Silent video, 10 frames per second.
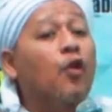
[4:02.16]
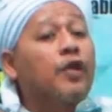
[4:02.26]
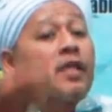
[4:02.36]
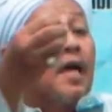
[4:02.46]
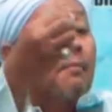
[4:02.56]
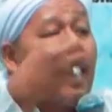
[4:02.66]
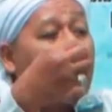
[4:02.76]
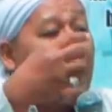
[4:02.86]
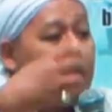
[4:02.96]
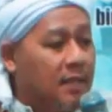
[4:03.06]
Lalu kita
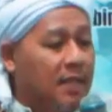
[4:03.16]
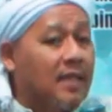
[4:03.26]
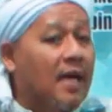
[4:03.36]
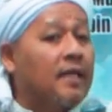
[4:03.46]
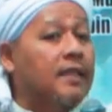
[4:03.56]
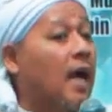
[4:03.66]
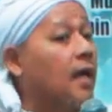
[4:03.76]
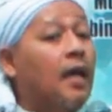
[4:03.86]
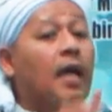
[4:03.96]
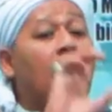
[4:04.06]
makan, kita
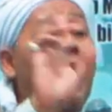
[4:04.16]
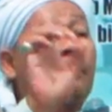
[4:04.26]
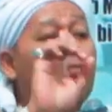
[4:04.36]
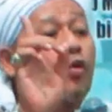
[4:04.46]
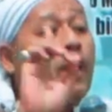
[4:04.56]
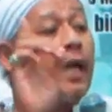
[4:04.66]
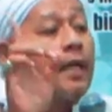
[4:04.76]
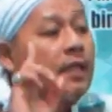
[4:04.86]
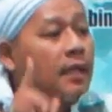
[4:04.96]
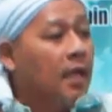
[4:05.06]
kenyang. lah
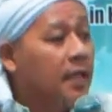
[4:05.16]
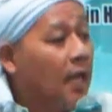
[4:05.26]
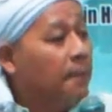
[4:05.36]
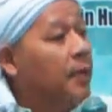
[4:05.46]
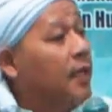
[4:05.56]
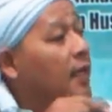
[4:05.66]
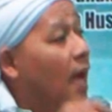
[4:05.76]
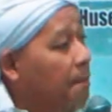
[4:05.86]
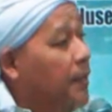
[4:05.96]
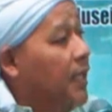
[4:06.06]
bukan. Tapi
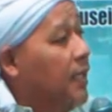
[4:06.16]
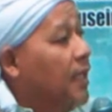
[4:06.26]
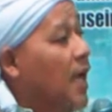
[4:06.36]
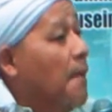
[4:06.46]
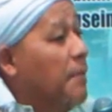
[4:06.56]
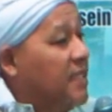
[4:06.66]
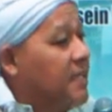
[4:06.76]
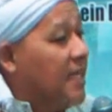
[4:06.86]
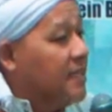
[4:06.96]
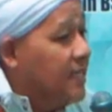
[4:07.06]
Nabi
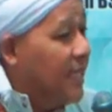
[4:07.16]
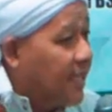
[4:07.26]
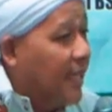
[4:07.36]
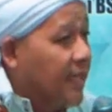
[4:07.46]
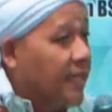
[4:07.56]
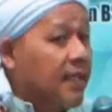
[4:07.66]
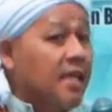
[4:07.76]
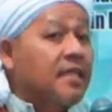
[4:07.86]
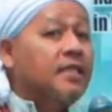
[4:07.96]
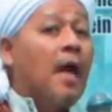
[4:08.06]
menjanjikan
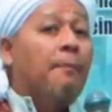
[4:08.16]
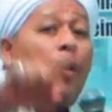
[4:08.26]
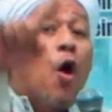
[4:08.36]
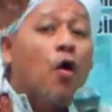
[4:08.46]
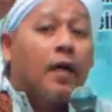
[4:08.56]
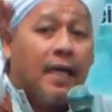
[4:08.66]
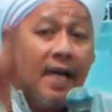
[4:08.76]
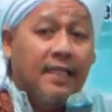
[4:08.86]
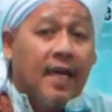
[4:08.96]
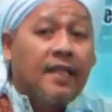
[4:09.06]
siapa
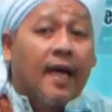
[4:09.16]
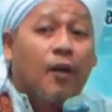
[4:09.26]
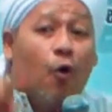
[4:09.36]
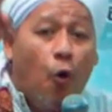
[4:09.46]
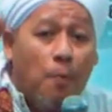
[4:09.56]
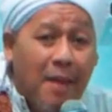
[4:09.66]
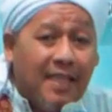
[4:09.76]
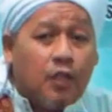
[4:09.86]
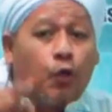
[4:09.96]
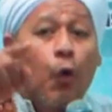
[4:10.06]
orangnya dari
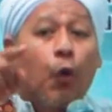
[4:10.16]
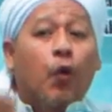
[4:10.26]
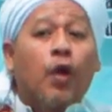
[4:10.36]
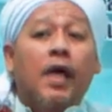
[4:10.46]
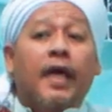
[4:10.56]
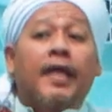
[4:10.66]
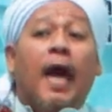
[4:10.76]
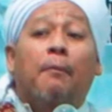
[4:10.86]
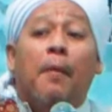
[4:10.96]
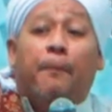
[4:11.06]
umatku
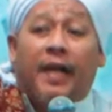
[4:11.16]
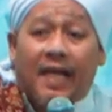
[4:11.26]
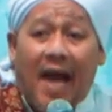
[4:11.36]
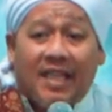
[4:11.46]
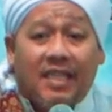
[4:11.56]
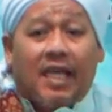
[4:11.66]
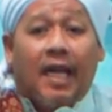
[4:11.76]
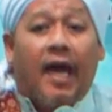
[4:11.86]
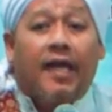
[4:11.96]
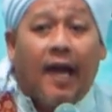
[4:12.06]
yang
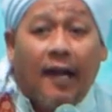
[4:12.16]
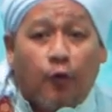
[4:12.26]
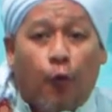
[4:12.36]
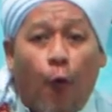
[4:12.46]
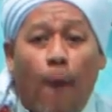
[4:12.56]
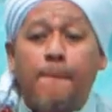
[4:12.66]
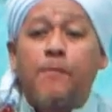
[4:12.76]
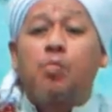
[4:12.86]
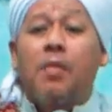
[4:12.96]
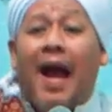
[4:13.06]
memperingati kelahiranku,
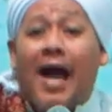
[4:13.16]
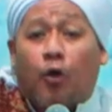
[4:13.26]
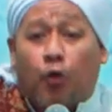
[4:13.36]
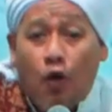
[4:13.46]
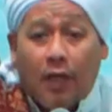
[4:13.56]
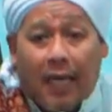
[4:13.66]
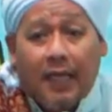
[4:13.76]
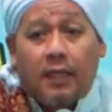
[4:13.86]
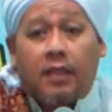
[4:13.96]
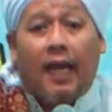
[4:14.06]

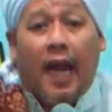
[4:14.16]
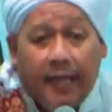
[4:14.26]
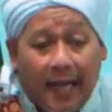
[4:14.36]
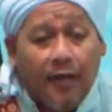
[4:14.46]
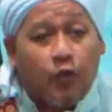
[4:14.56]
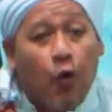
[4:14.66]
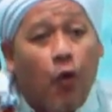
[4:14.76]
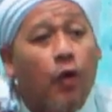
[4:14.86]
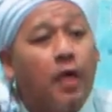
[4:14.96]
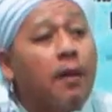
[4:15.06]
mengagungkan
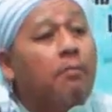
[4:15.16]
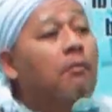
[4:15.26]
kelahiranku,